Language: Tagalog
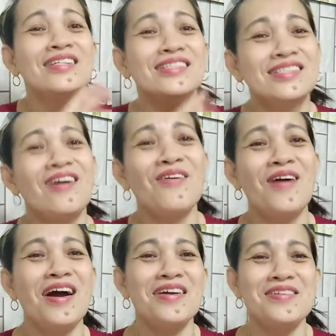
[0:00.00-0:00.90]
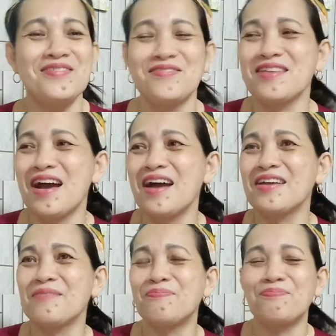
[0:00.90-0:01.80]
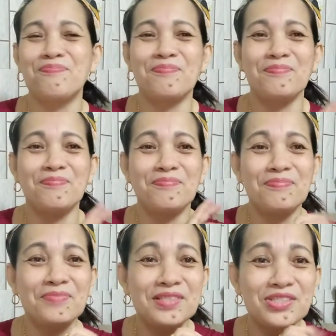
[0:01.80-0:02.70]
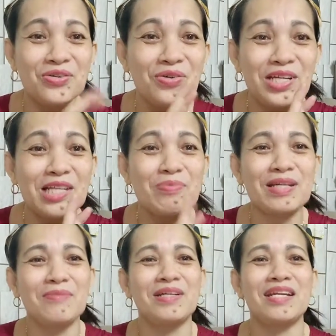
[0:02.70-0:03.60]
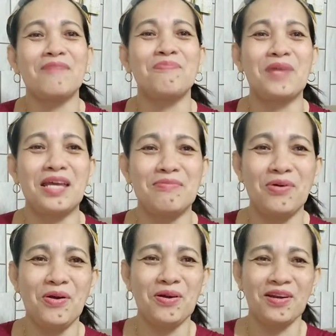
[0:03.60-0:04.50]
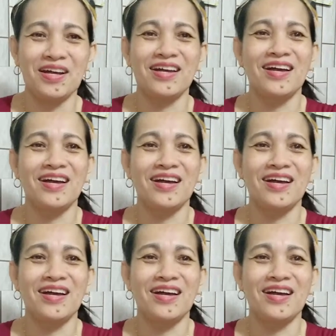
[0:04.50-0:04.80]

So, ayun, ay chocolate pa naman ang flavor.